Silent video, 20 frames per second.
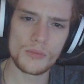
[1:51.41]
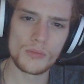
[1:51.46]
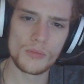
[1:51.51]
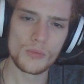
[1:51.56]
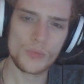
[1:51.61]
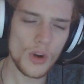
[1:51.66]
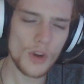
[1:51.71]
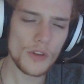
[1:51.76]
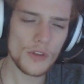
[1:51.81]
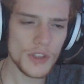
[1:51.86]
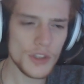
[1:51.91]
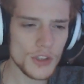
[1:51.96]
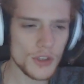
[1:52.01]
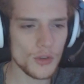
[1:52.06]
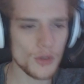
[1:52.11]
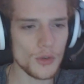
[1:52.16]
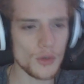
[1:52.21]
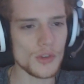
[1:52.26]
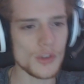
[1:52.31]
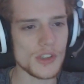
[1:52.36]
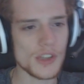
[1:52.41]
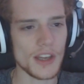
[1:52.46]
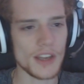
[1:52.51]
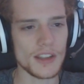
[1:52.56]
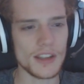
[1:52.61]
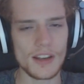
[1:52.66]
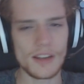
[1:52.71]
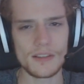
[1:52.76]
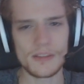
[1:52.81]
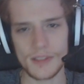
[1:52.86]
moins vite que
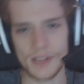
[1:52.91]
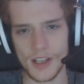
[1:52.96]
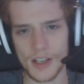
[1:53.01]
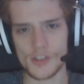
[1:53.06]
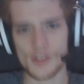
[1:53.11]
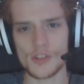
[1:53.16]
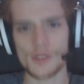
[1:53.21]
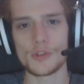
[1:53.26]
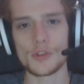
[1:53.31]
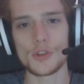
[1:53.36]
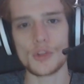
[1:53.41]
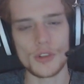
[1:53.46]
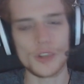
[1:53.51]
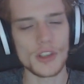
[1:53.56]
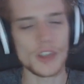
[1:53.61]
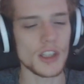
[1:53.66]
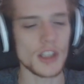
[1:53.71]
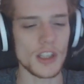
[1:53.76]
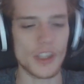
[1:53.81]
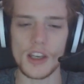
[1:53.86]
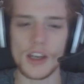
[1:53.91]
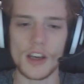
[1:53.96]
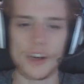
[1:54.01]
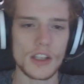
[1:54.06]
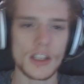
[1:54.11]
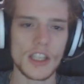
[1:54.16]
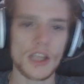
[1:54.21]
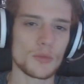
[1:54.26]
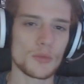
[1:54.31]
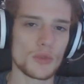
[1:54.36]
certains. Hein, j'ai vu qu'il y en a qui
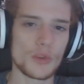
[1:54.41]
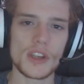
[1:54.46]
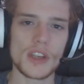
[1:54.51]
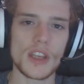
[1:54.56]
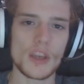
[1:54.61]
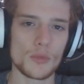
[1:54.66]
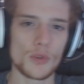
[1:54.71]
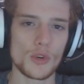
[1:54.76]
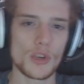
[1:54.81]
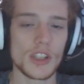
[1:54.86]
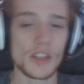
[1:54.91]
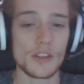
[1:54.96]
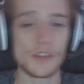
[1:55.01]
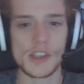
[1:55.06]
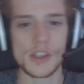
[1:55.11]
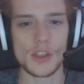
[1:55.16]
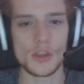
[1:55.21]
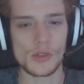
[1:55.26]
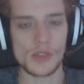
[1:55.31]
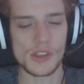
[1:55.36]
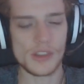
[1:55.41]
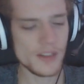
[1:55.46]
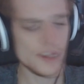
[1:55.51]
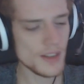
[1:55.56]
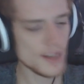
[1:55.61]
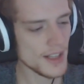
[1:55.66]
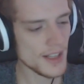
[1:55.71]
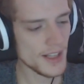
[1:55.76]
carburé euh, carburé qui faisaient que ça.